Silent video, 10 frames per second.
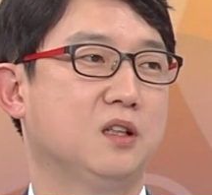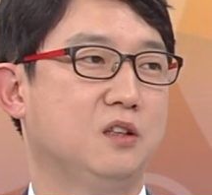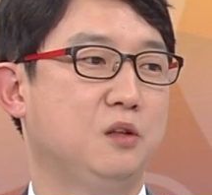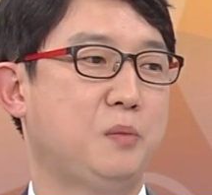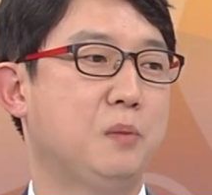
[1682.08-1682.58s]

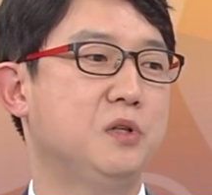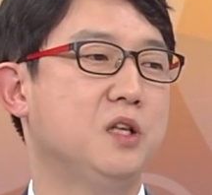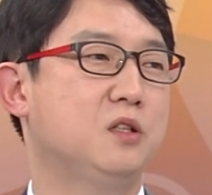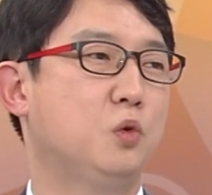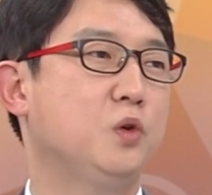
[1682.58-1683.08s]
어,
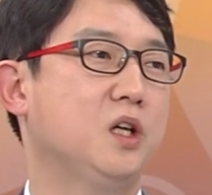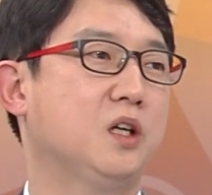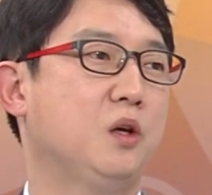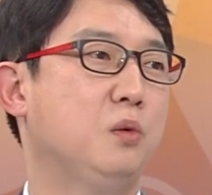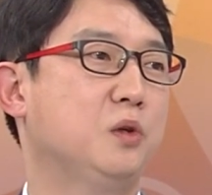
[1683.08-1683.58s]
100%
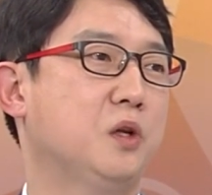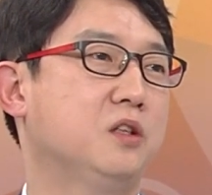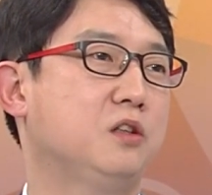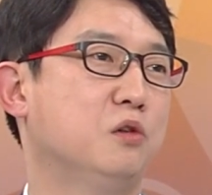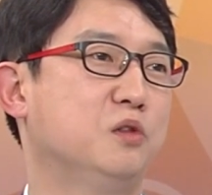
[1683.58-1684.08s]
동일하게 회복이
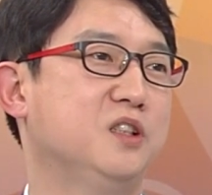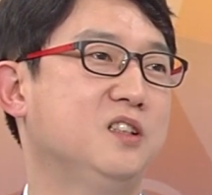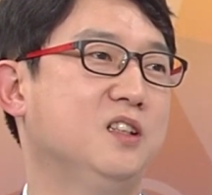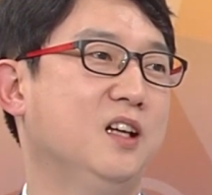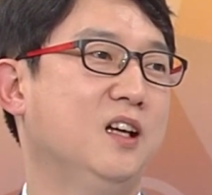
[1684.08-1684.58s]
되는
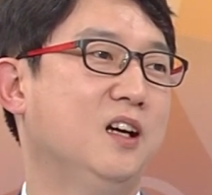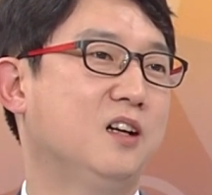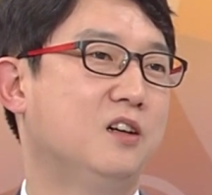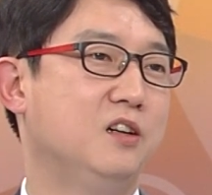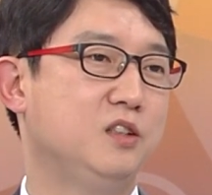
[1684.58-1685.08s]
경우는
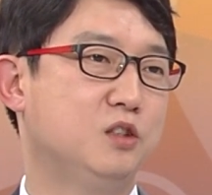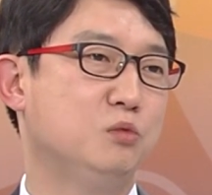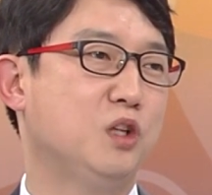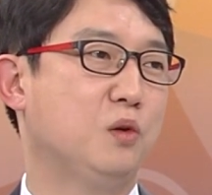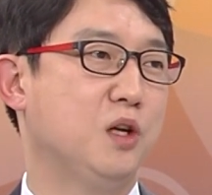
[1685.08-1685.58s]
거의
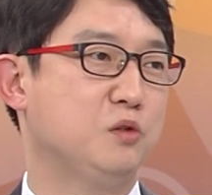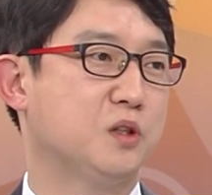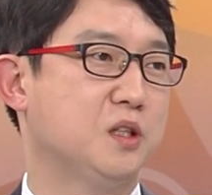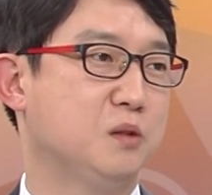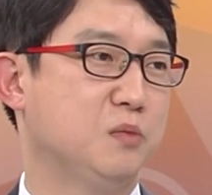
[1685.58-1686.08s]
드물다고 할 수
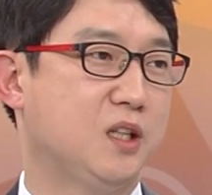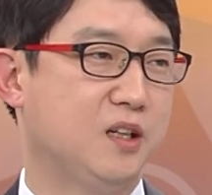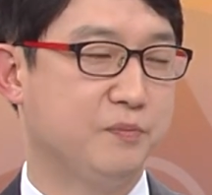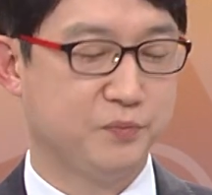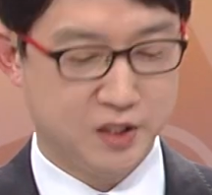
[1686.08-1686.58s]

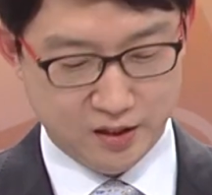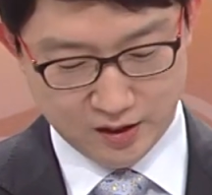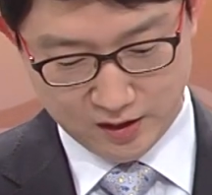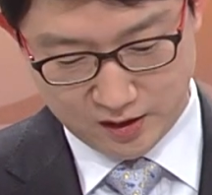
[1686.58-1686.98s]
있겠습니다. 네.